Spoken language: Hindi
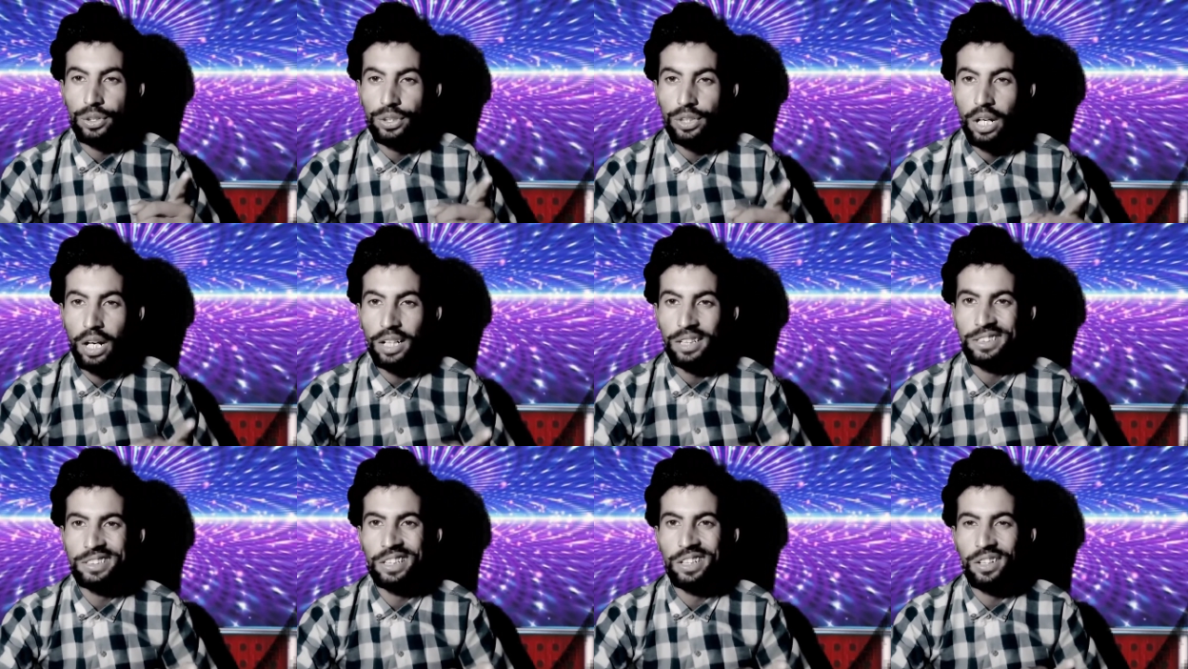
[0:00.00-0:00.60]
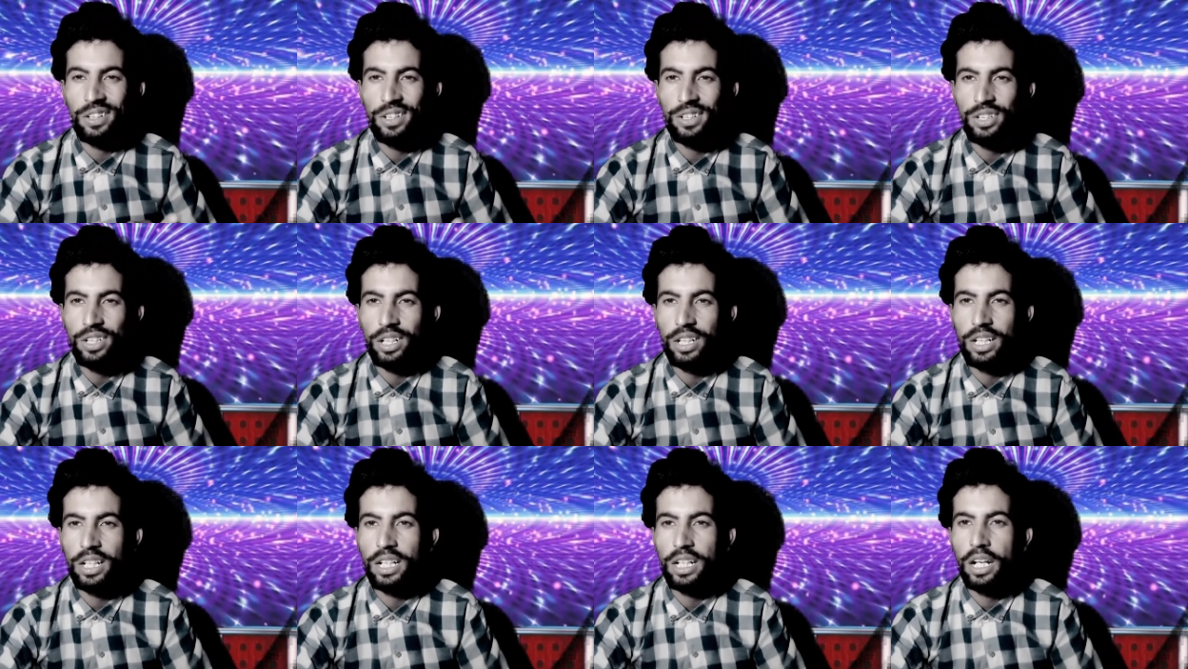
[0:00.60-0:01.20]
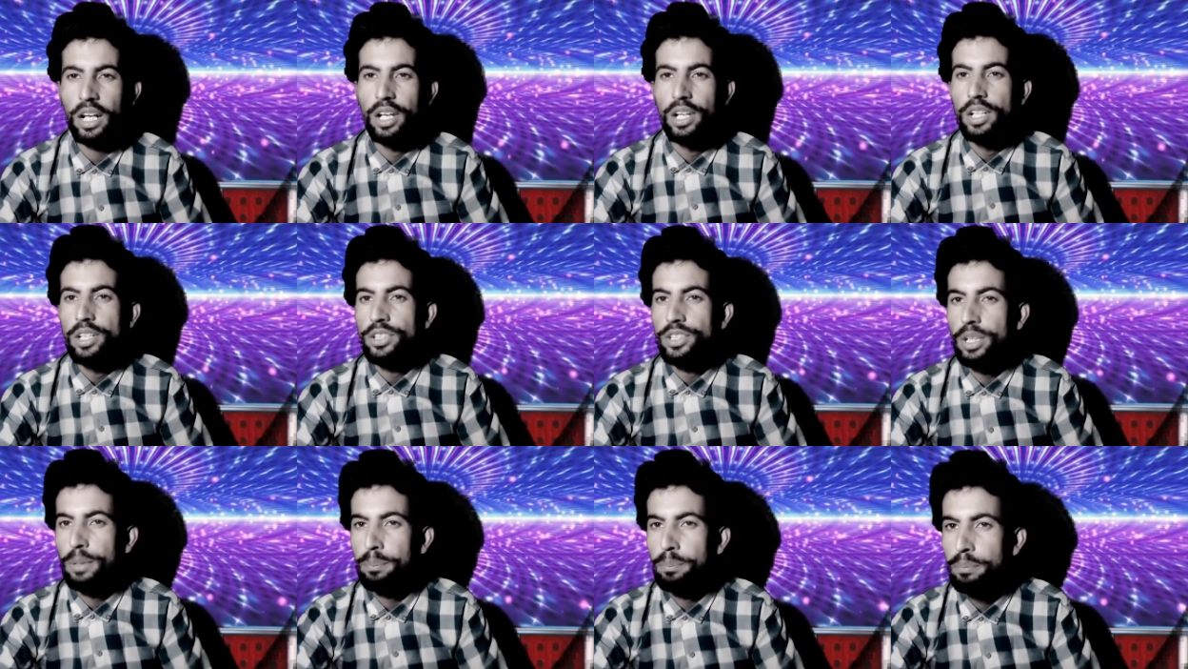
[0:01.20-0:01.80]
यंग जनरेशन है ना
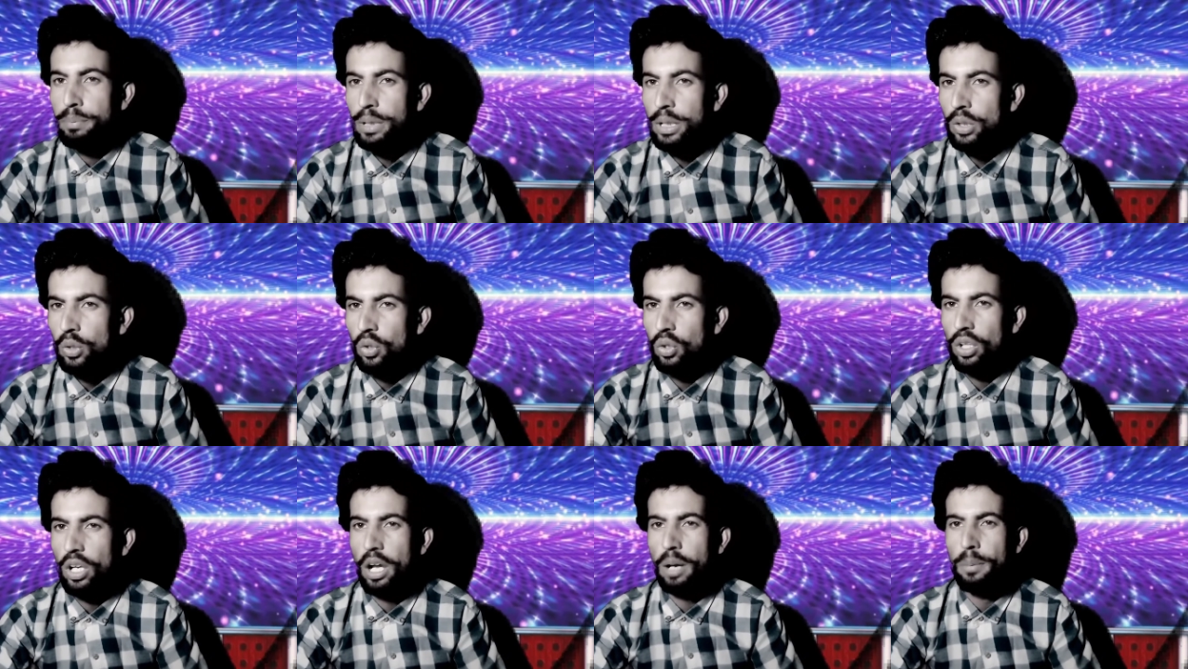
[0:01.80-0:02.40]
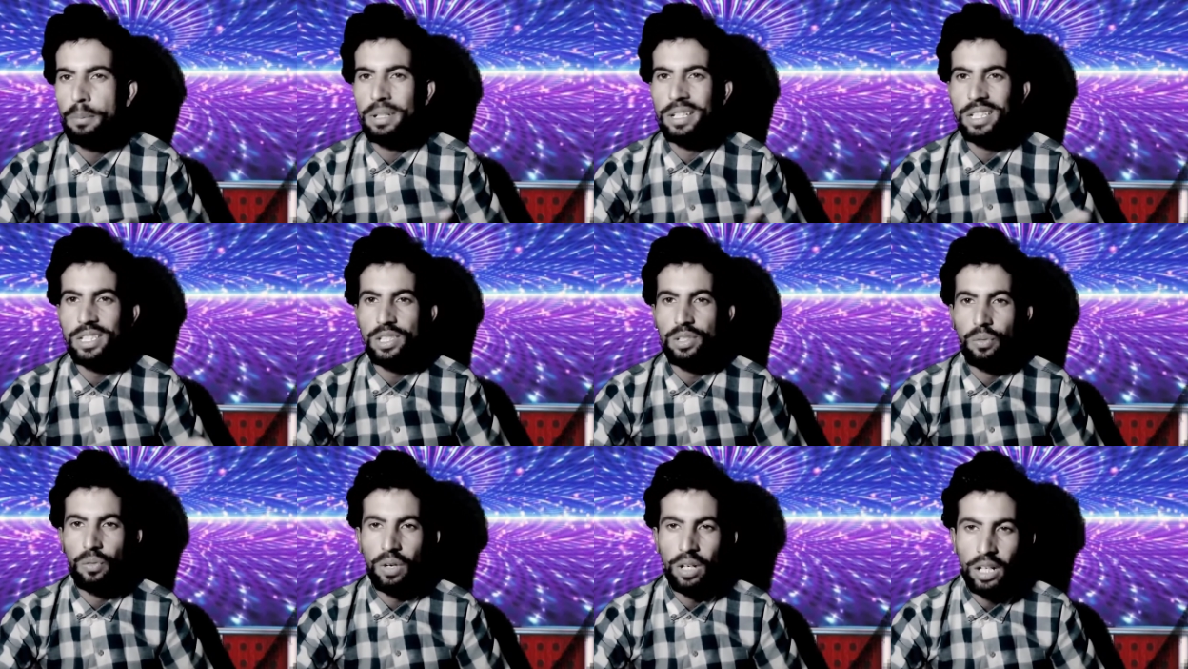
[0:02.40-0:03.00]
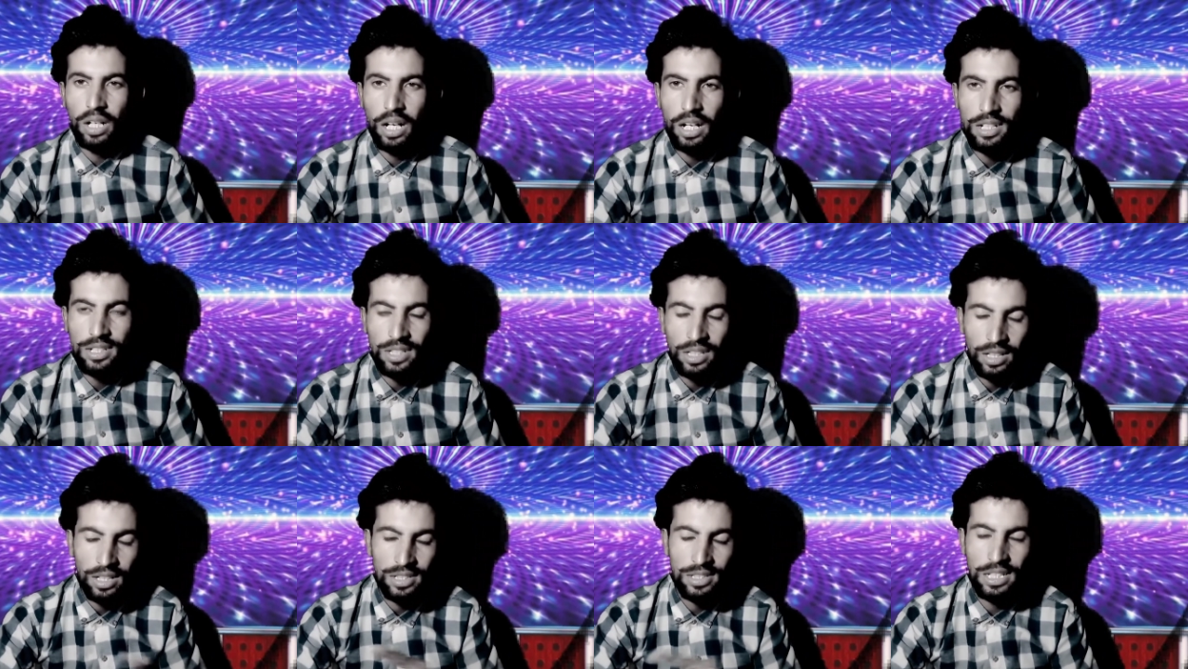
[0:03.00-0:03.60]
ये बिल्कुल हम इस वकार
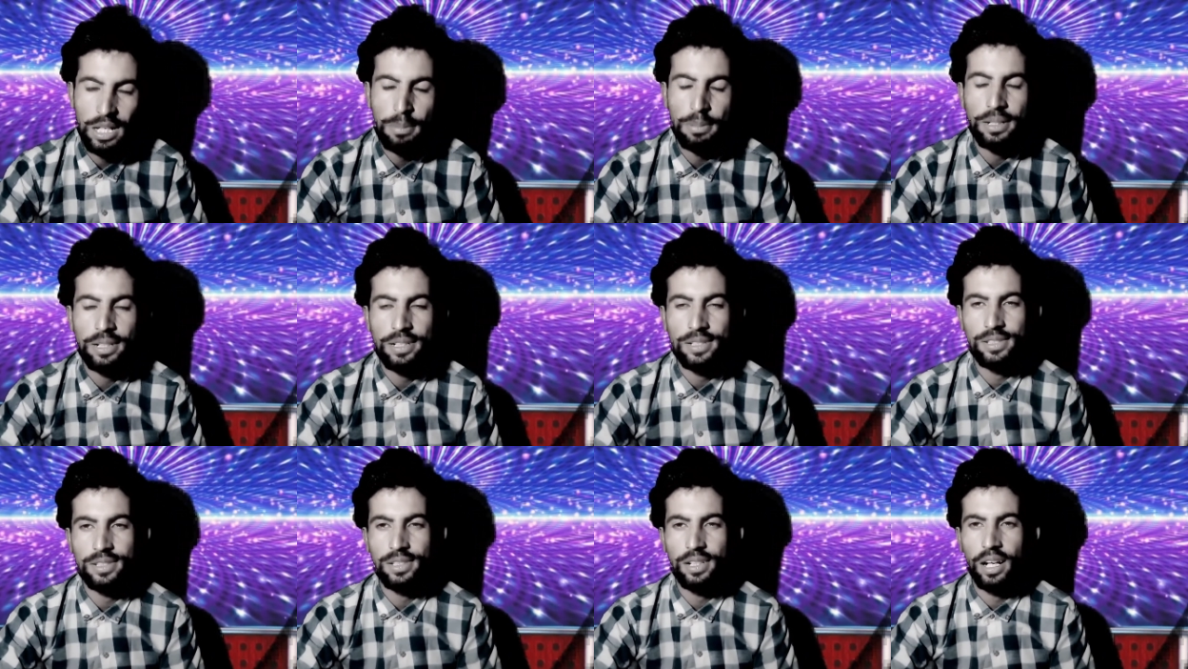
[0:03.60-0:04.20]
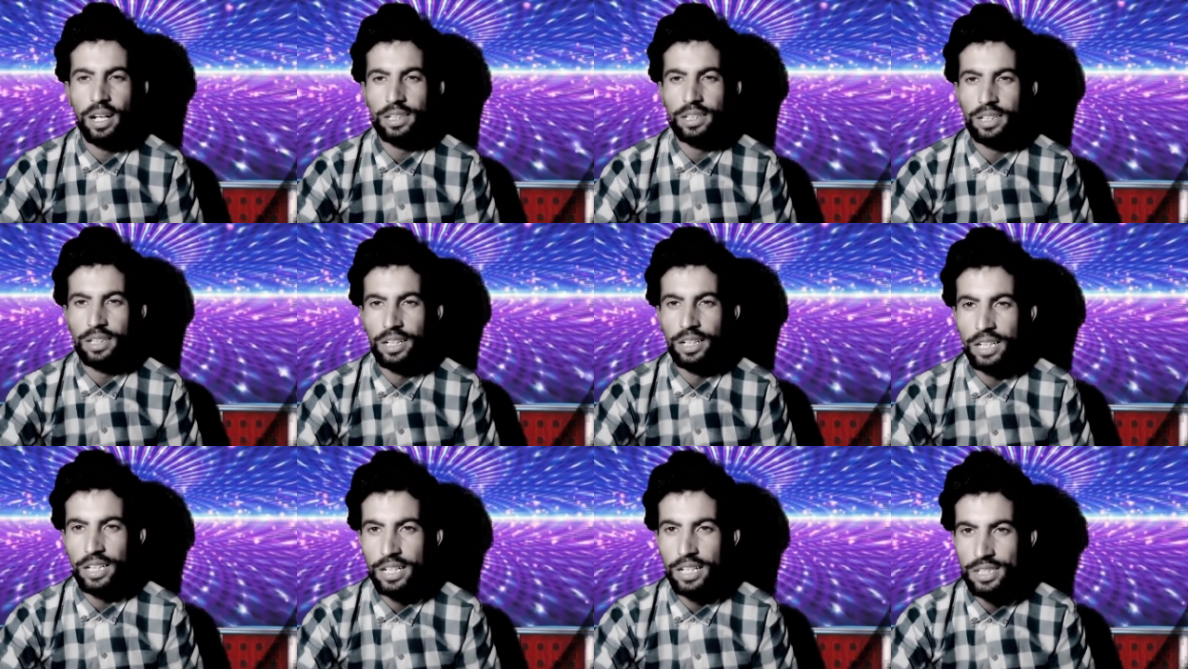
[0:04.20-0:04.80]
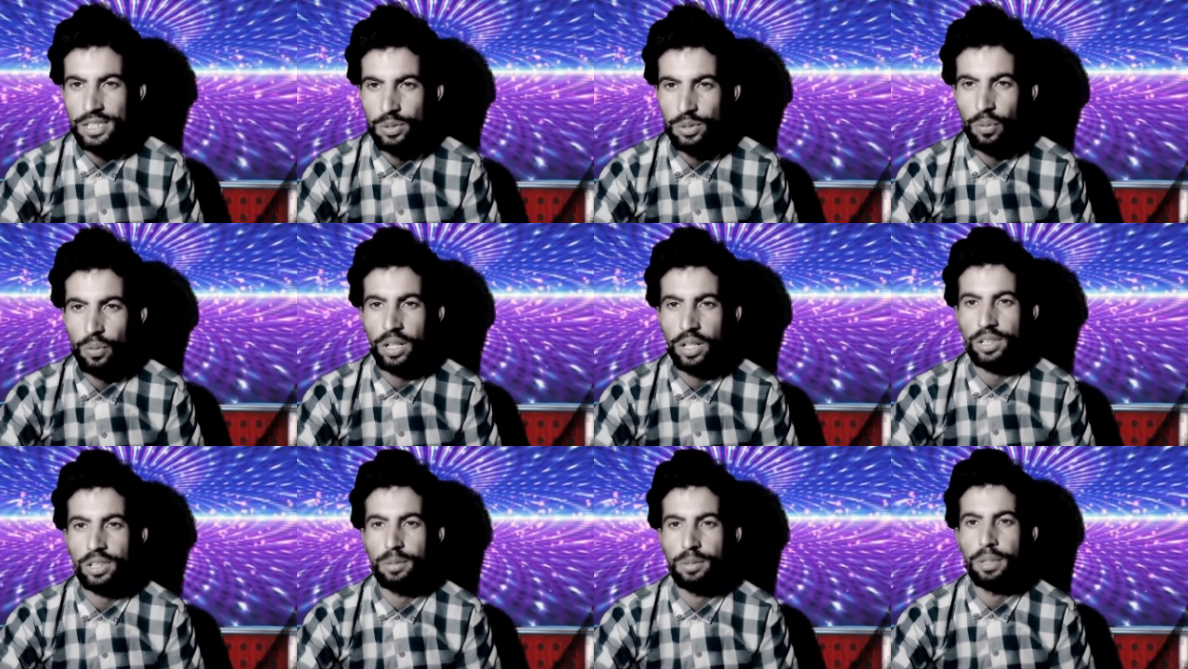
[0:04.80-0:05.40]
जका साहब के साथ खड़े हैं इस
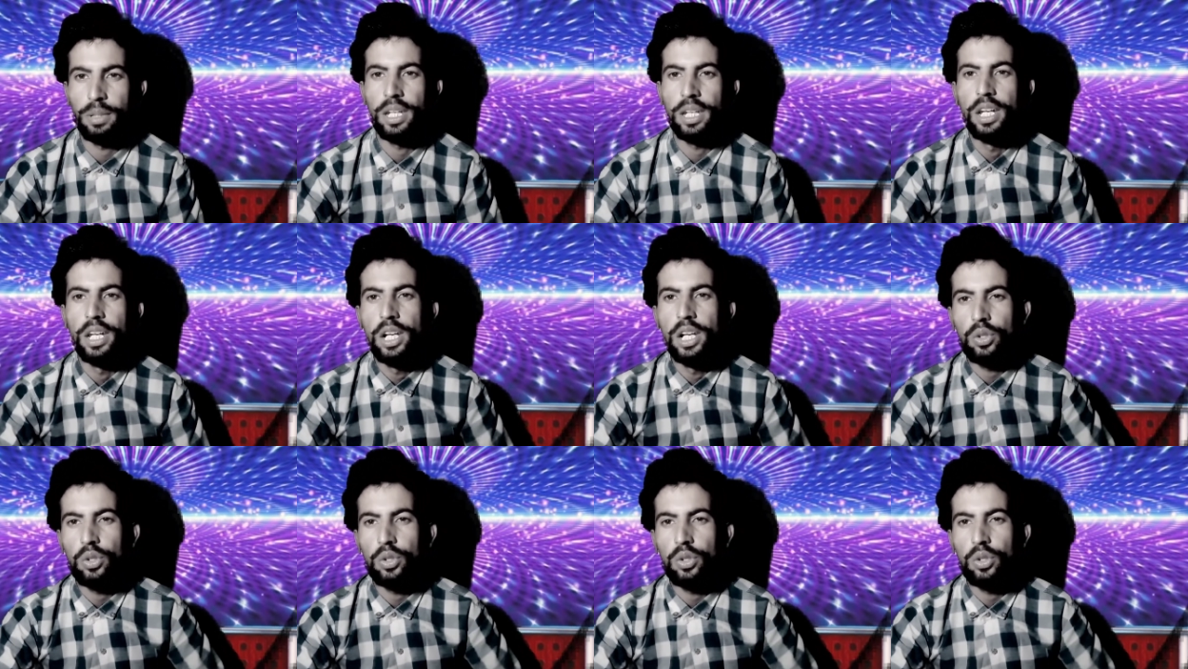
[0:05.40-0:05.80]
वक्त में